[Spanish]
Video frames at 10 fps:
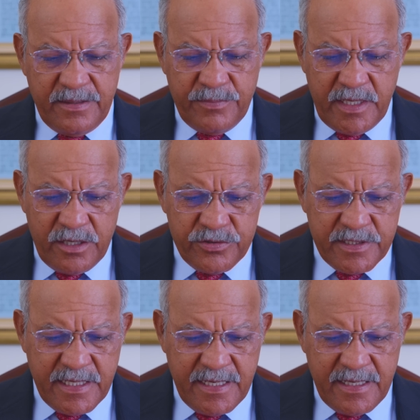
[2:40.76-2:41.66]
Mire
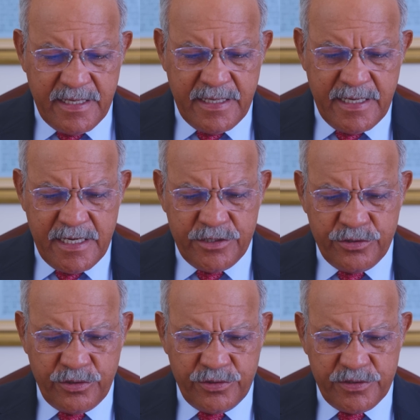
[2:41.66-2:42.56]
usted en
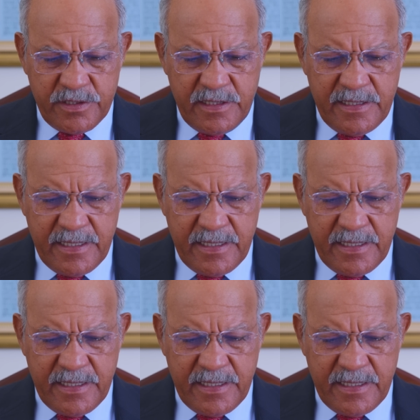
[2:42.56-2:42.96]
Hechos